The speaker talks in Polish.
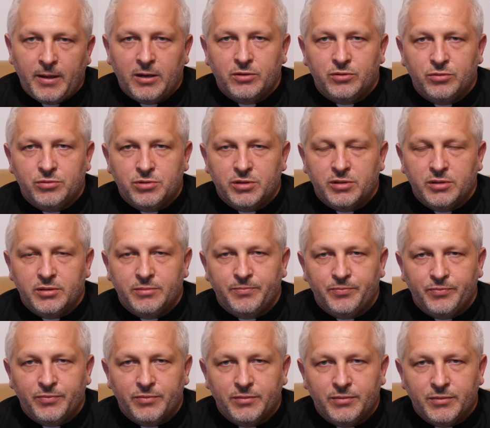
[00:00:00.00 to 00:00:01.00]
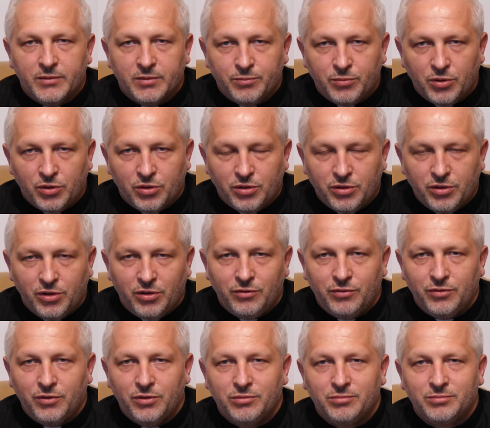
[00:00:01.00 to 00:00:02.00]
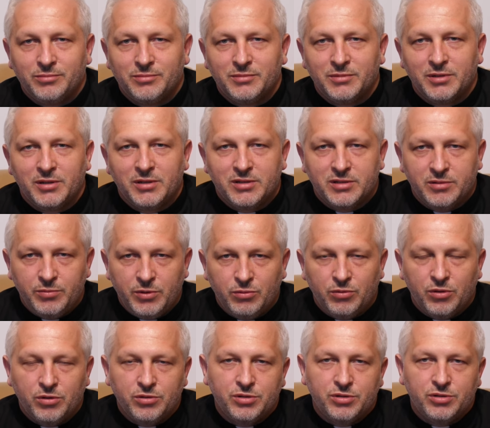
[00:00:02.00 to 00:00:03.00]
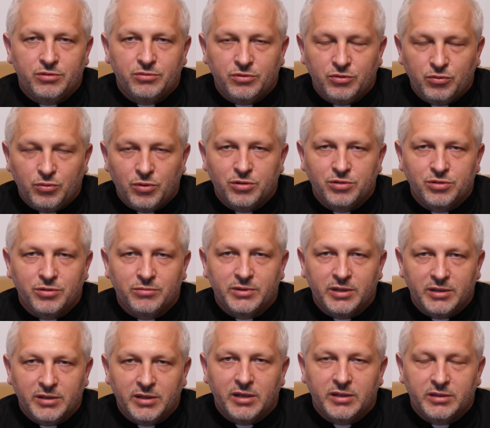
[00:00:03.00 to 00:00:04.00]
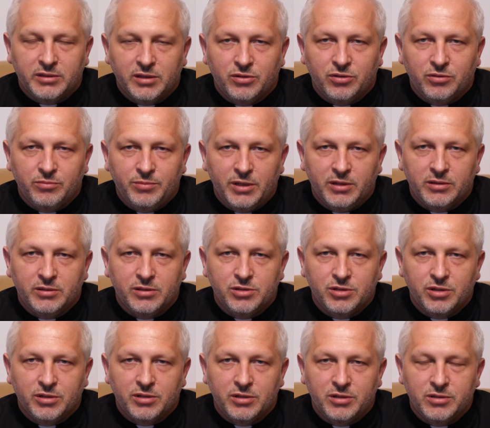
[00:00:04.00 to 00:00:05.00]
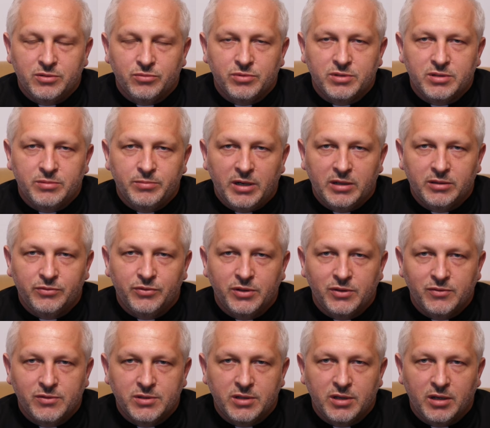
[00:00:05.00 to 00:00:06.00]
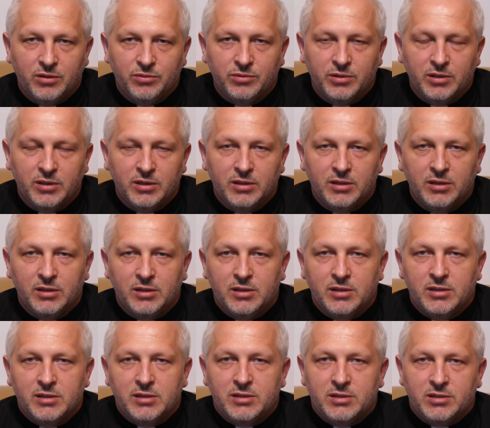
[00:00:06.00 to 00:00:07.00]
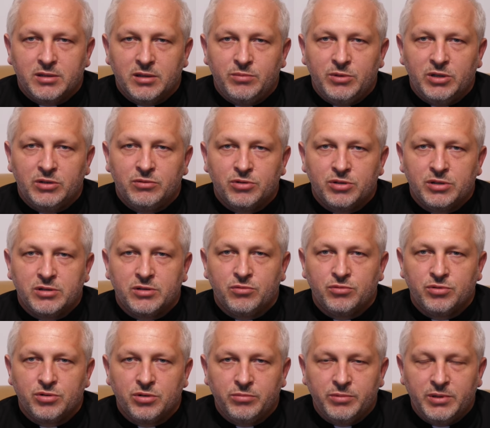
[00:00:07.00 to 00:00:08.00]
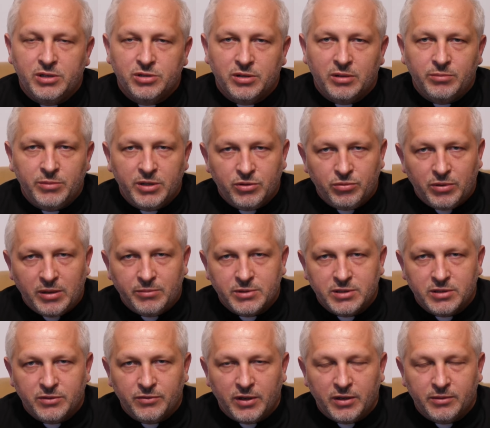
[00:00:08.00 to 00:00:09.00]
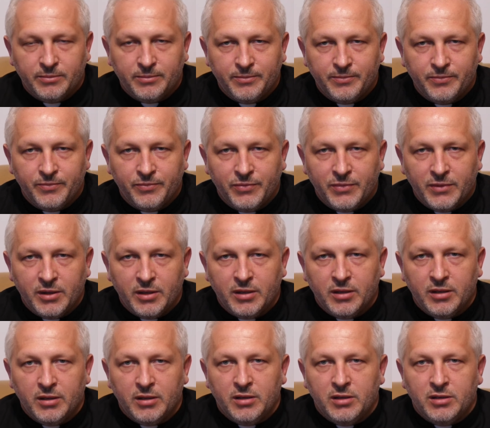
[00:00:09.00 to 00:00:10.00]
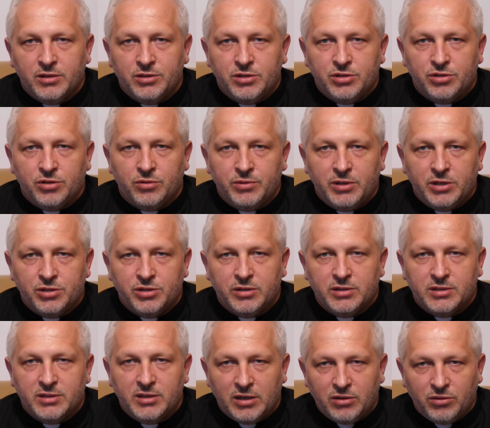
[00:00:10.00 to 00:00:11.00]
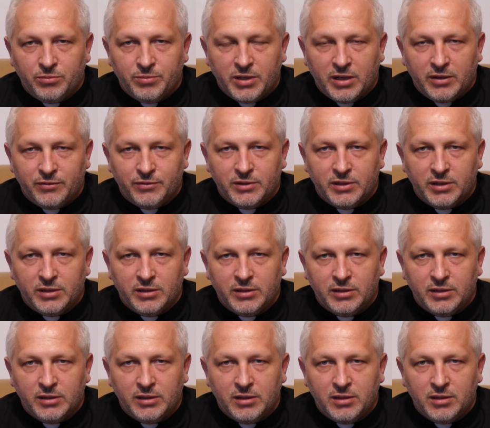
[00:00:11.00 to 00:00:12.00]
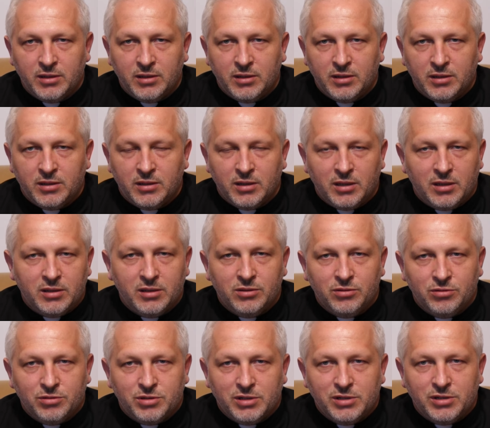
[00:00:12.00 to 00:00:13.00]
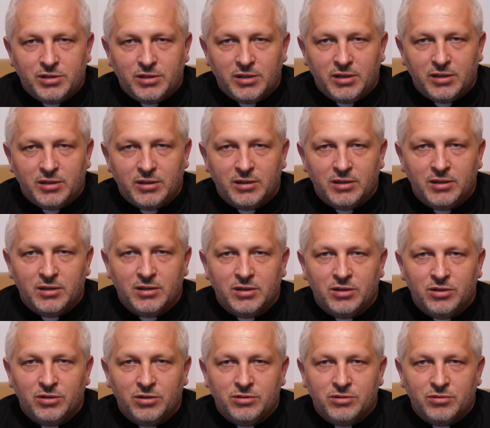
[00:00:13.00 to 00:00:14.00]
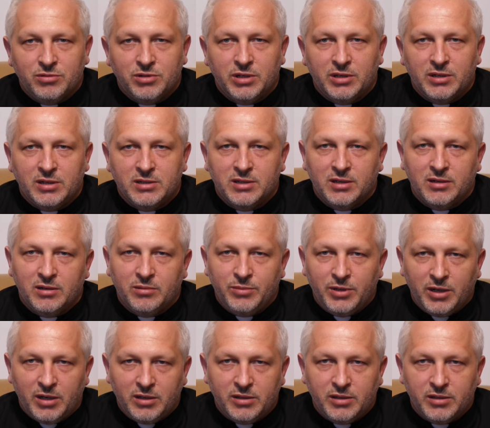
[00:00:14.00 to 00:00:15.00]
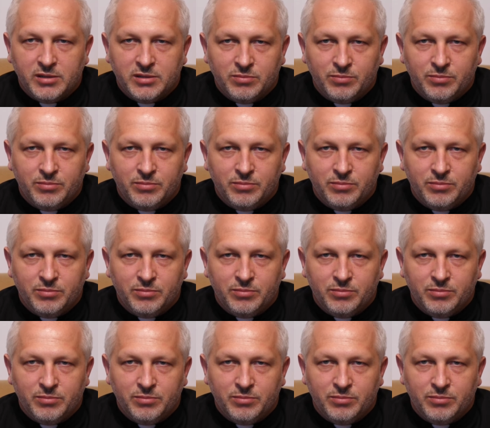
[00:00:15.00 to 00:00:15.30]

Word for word: którzy pokojową, z miłością głoszą, tak jak te kobiety, że Chrystus zmartwychwstał, z tymi, którzy są żołnierzami kłamstwa. Ci żołnierze znają prawdę, ale jednocześnie godzą się na zarabianie,